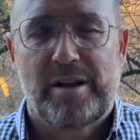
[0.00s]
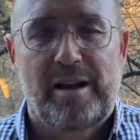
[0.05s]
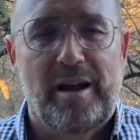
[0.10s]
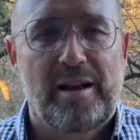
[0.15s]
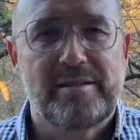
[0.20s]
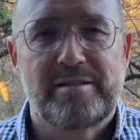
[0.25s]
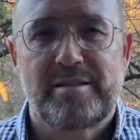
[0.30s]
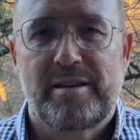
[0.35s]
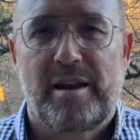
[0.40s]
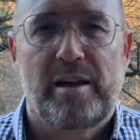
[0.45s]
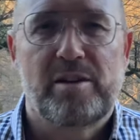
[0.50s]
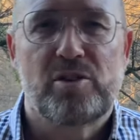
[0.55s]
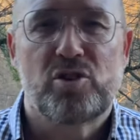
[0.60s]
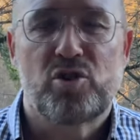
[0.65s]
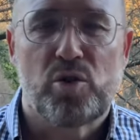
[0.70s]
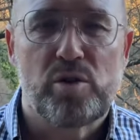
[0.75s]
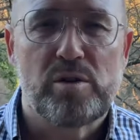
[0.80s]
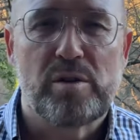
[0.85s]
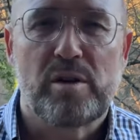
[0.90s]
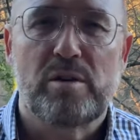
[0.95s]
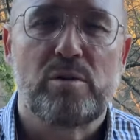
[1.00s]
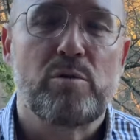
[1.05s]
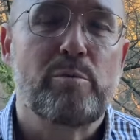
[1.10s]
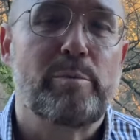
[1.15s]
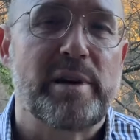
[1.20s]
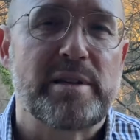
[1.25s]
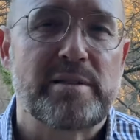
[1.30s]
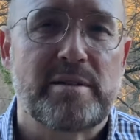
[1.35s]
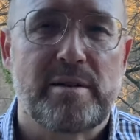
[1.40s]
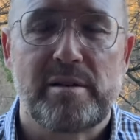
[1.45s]
kann es keinen schöneren und
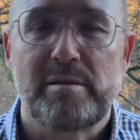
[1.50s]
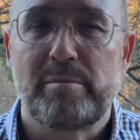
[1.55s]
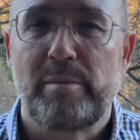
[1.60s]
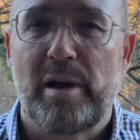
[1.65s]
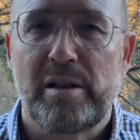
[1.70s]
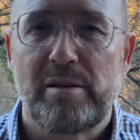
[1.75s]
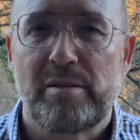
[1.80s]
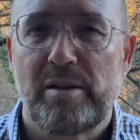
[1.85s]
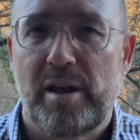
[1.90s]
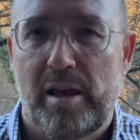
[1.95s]
besseren Mann